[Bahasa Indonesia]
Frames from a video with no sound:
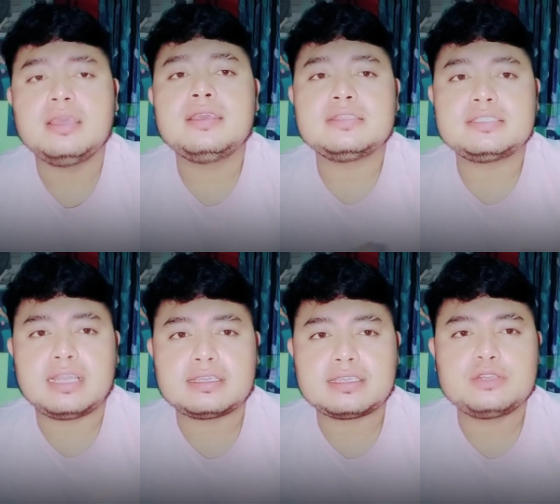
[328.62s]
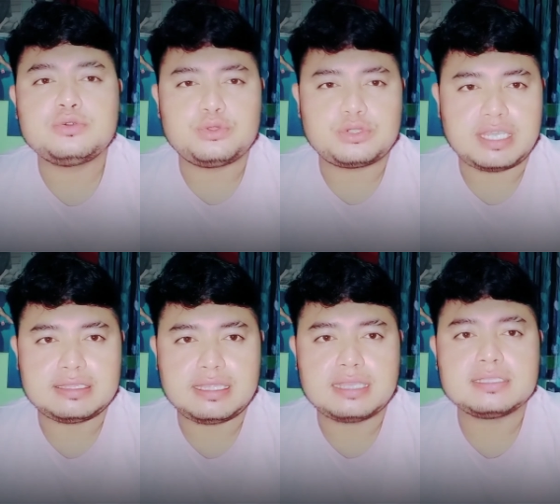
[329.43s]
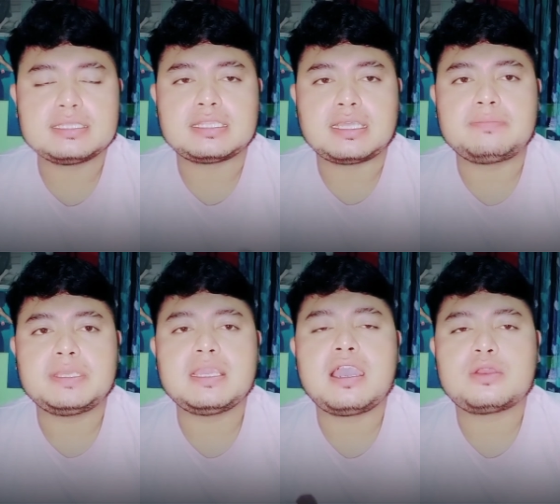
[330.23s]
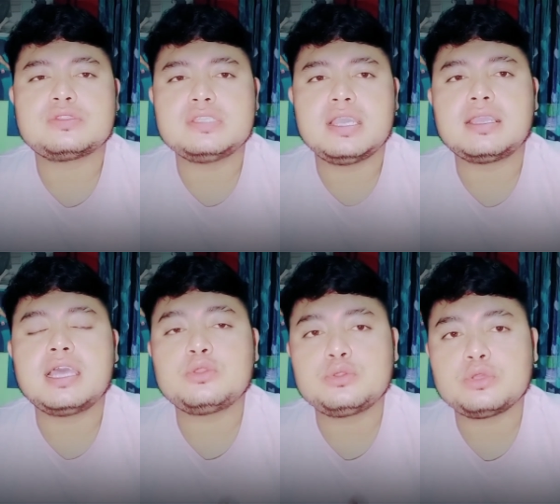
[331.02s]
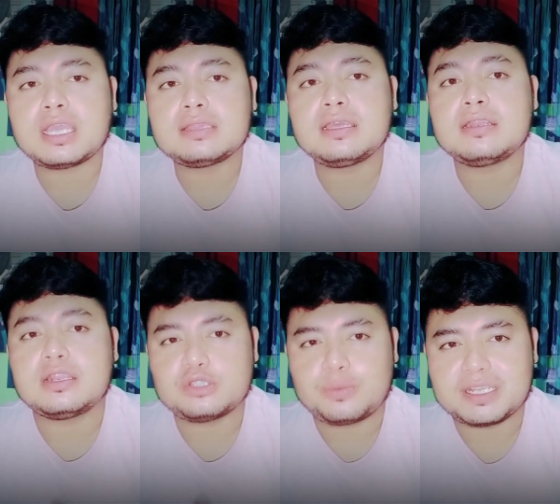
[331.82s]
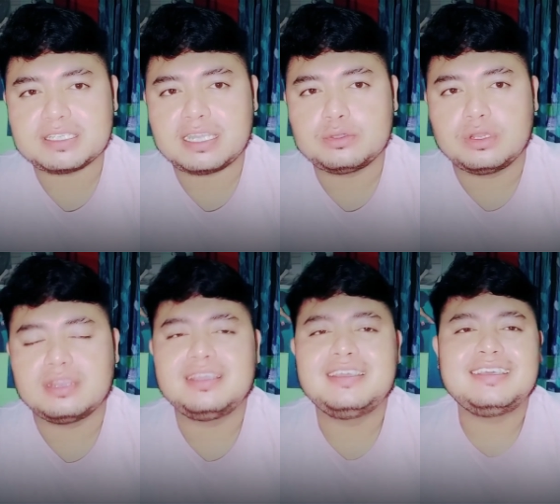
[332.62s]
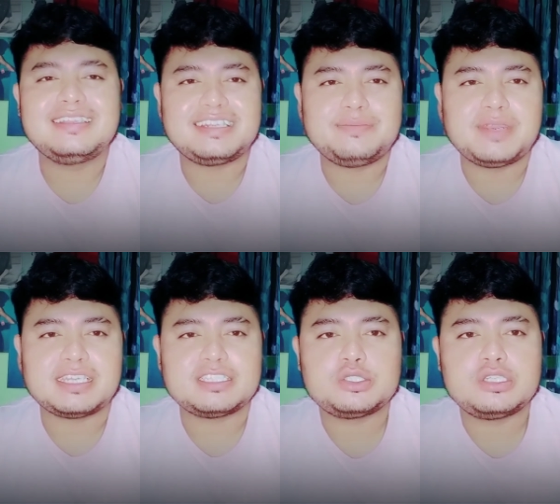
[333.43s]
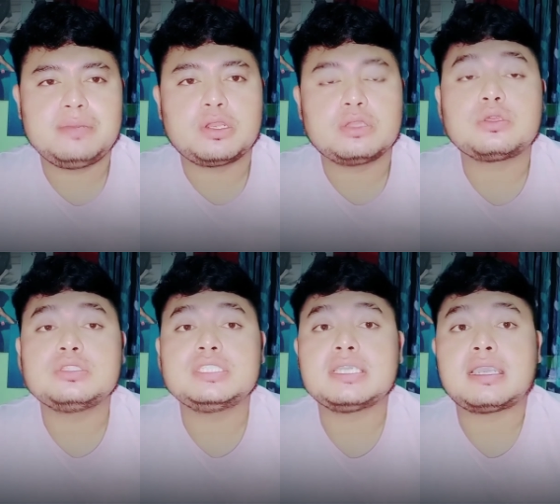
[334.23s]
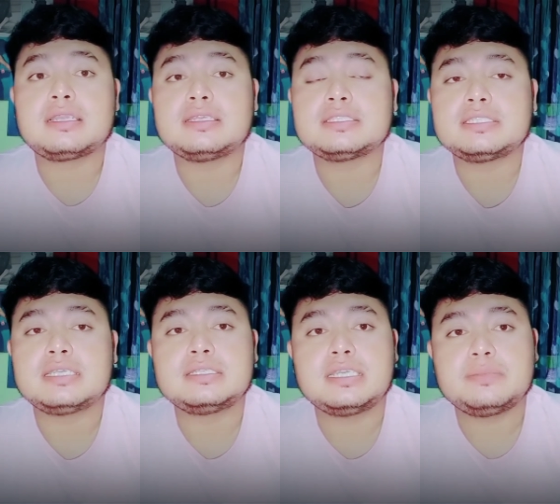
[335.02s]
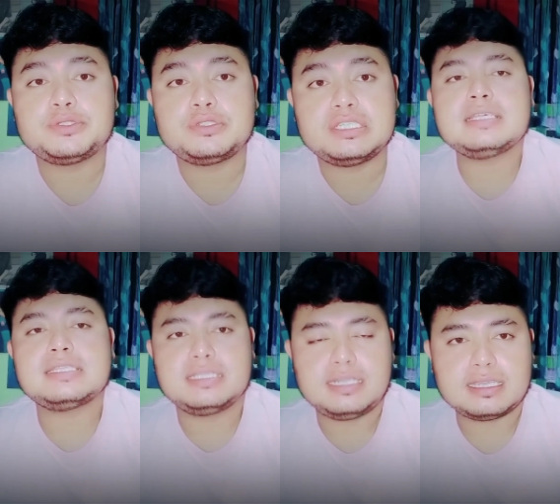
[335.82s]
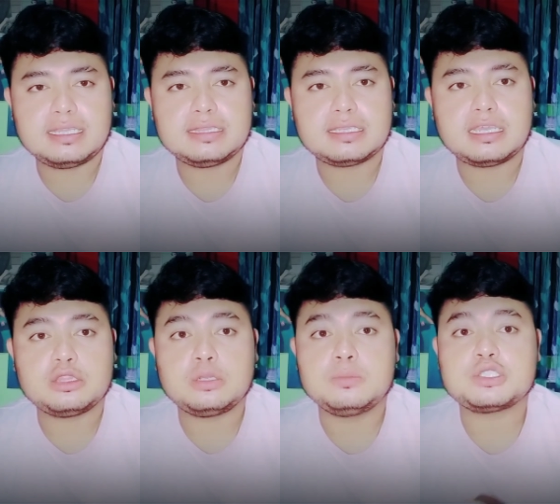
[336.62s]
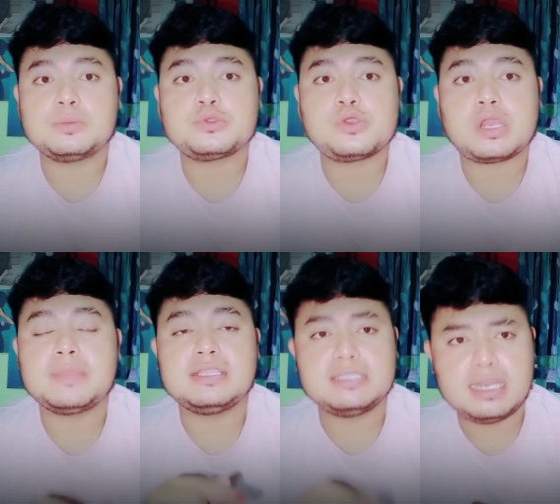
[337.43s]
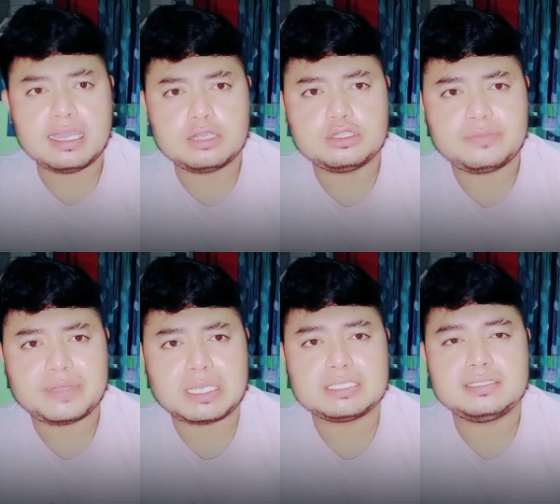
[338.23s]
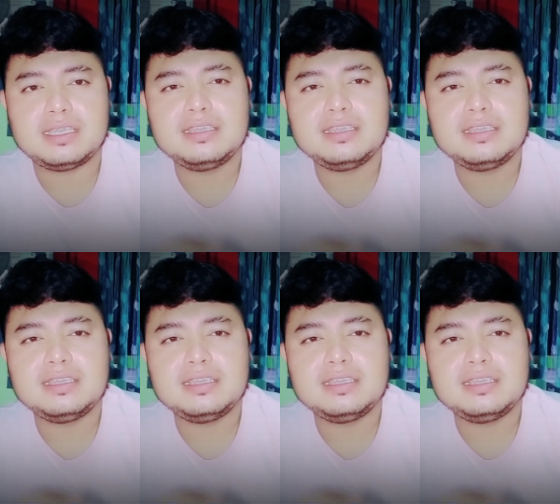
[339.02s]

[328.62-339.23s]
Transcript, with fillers: silakan untuk datang tetapi harus jaga tutur kata dan sopan santun. Terima kasih sudah menonton. Jika kalian senang dengan video ini, silahkan tekan tombol subscribe dan nyalakan notifikasinya